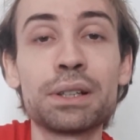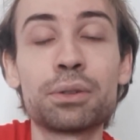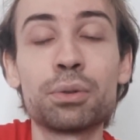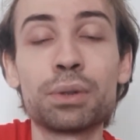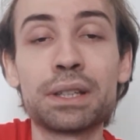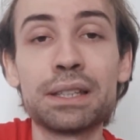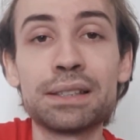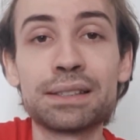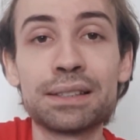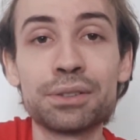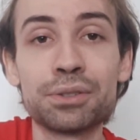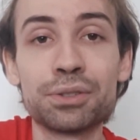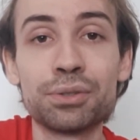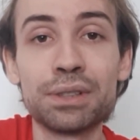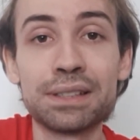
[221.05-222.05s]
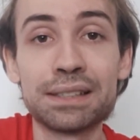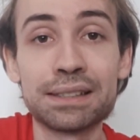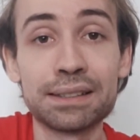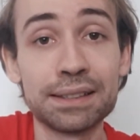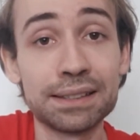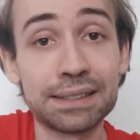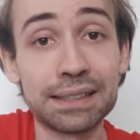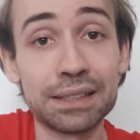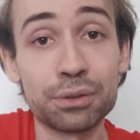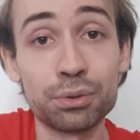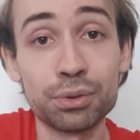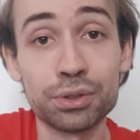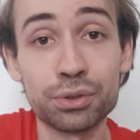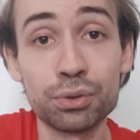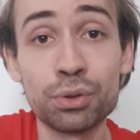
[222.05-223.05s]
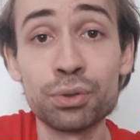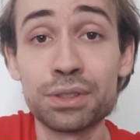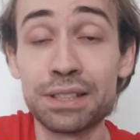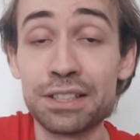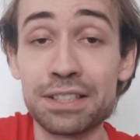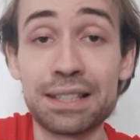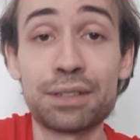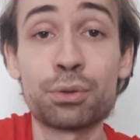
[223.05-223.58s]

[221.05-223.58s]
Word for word: na conquista dos dois slams que ela conquistou, ou seja,